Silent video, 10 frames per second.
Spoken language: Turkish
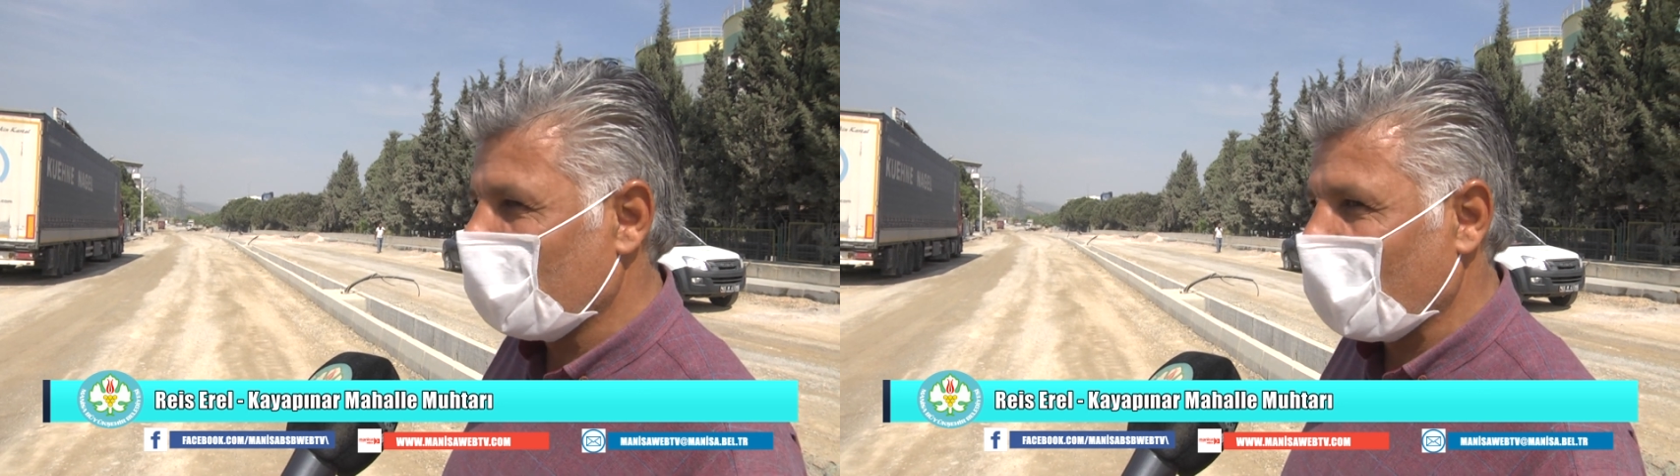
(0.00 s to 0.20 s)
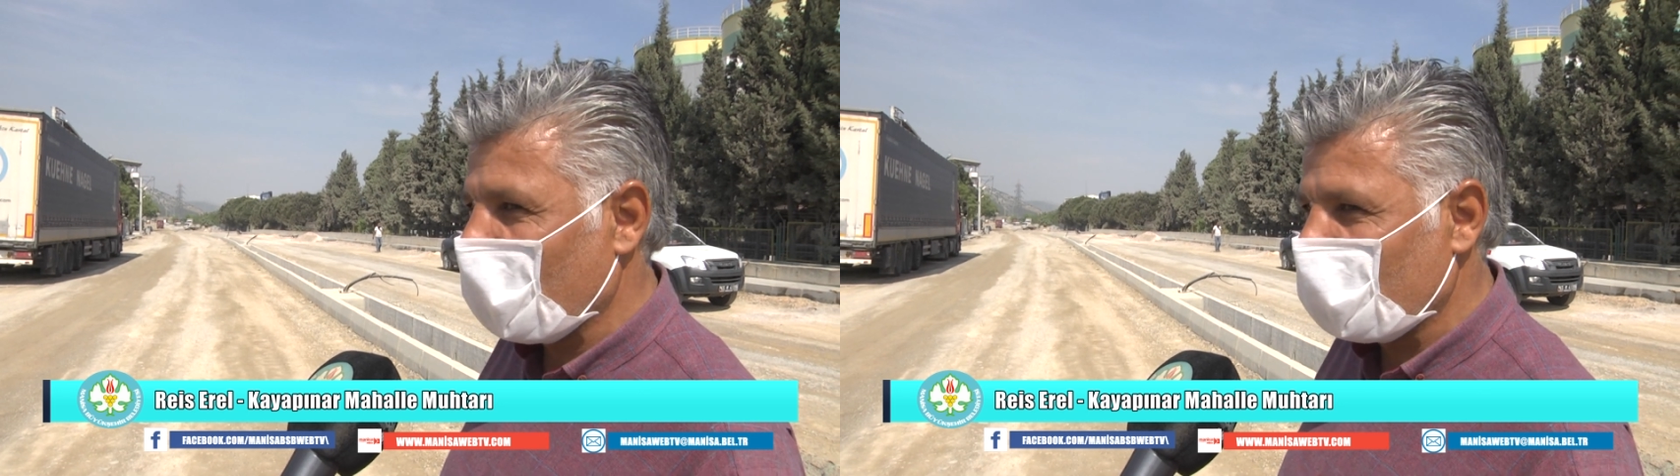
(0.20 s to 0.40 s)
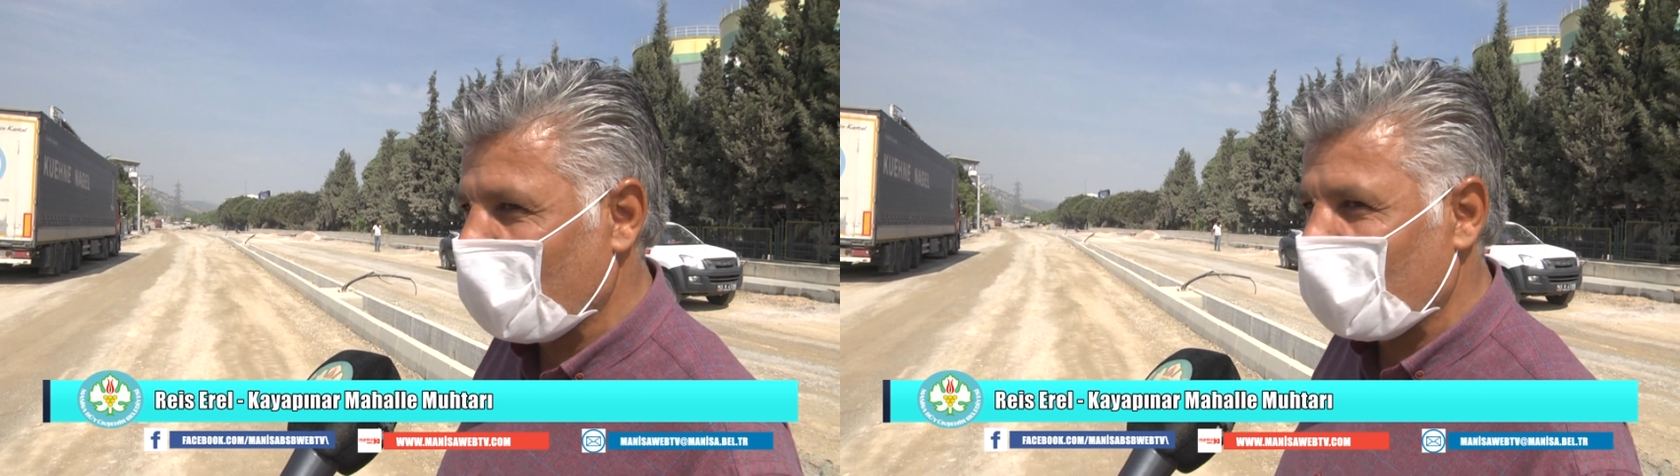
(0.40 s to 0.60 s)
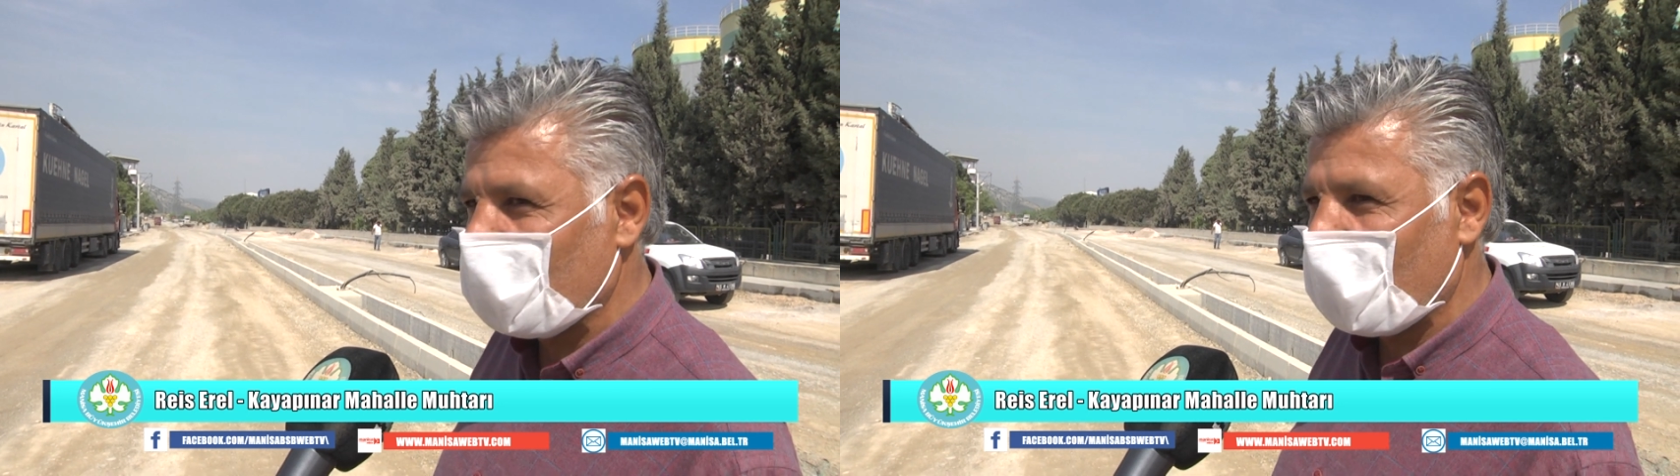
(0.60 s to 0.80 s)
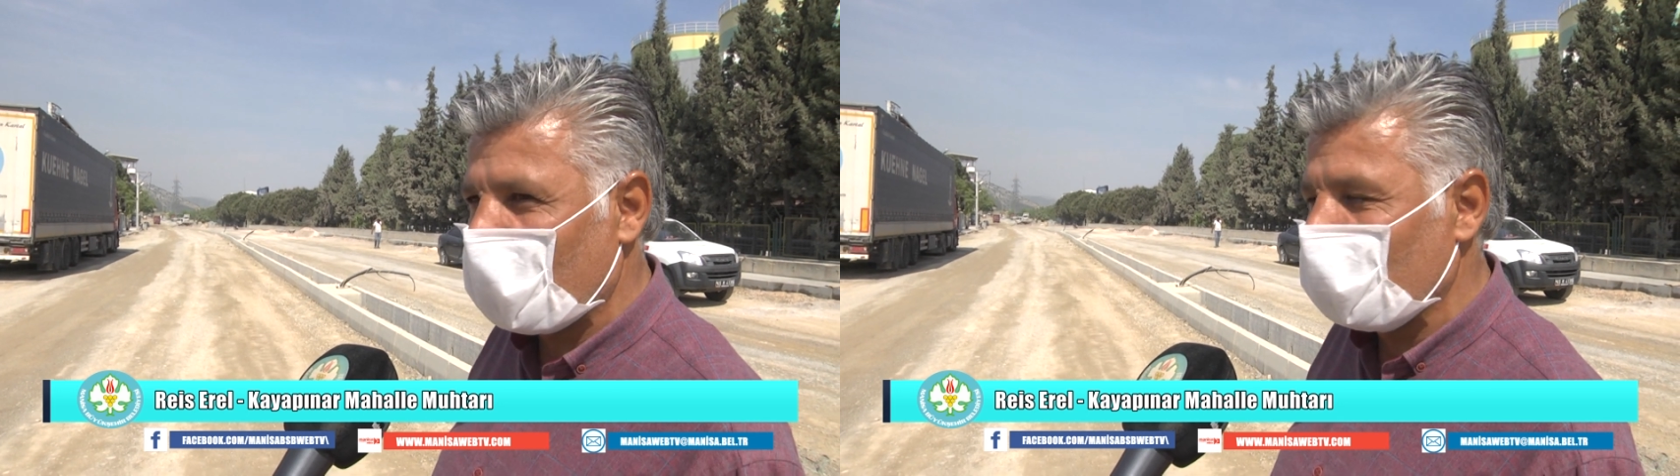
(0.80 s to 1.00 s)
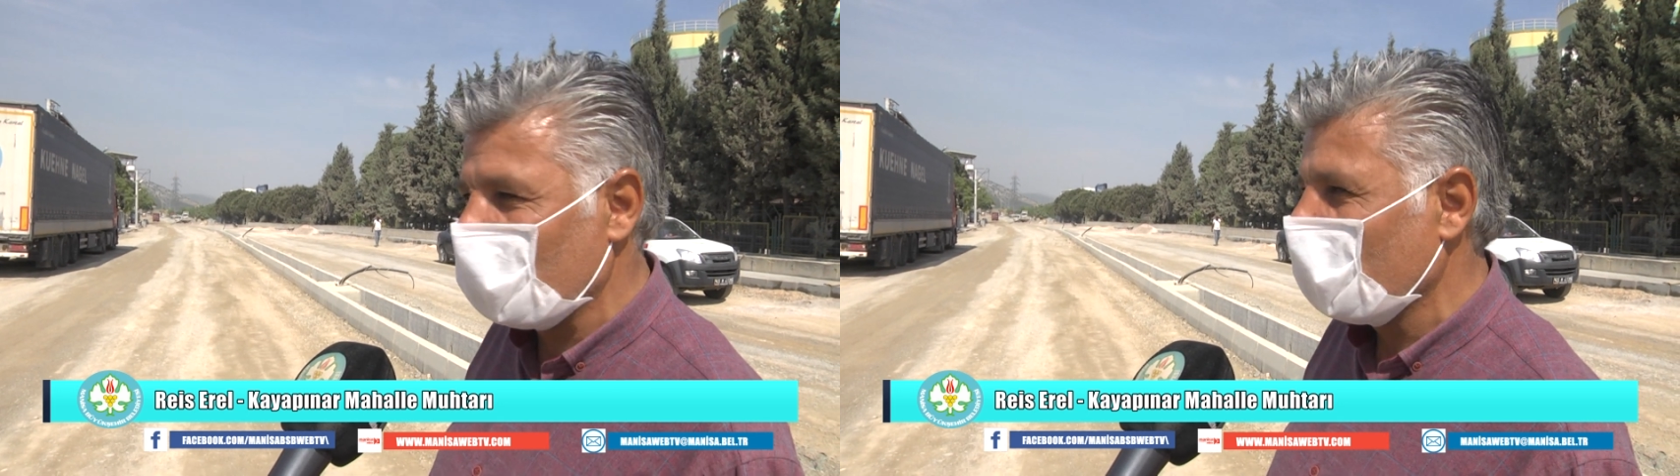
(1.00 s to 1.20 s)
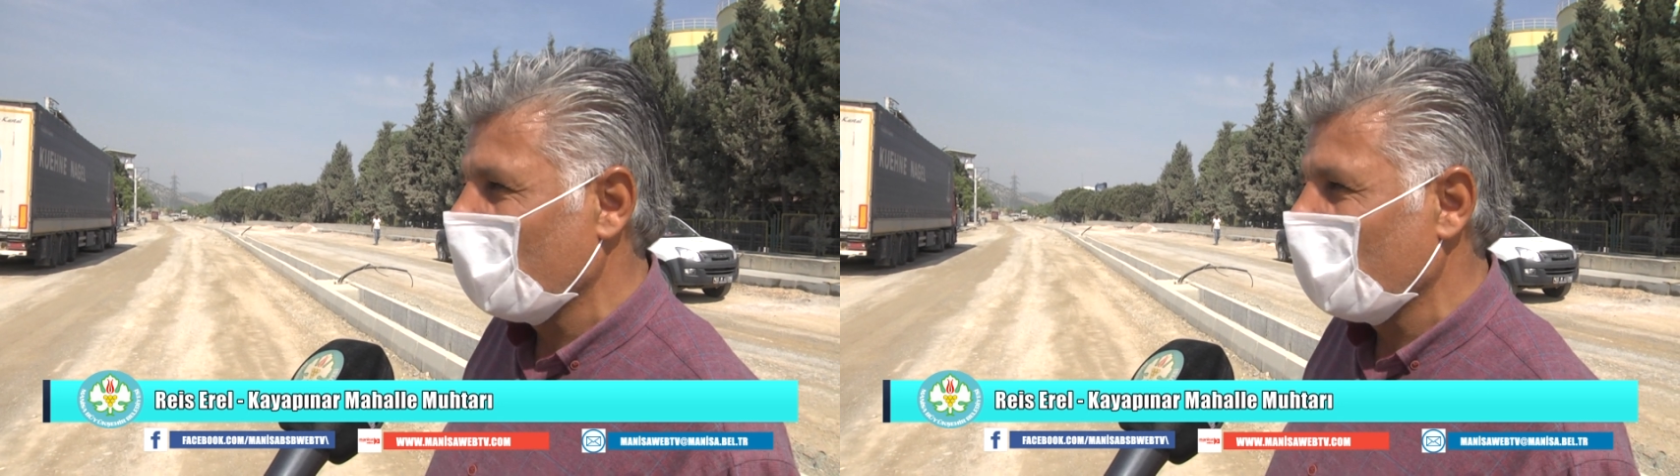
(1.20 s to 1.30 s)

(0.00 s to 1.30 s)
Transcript: Sayın Cengiz Ergun